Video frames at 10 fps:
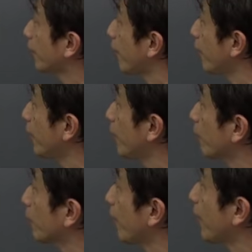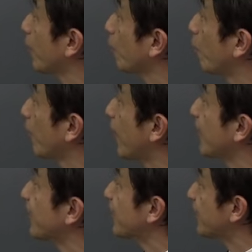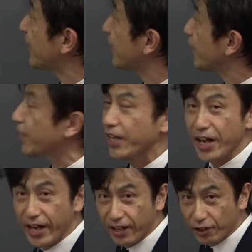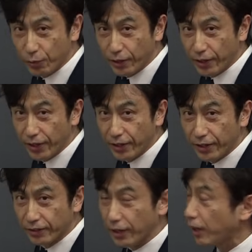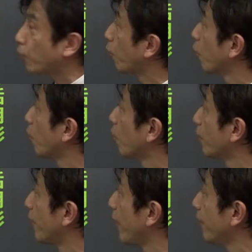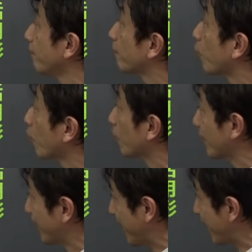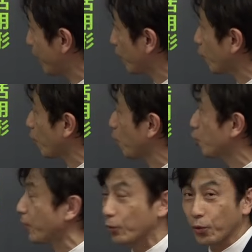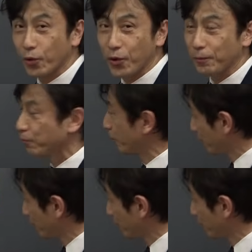蹴りによってこれが犬に変化するわけだから、このこの蹴りのところの上のところを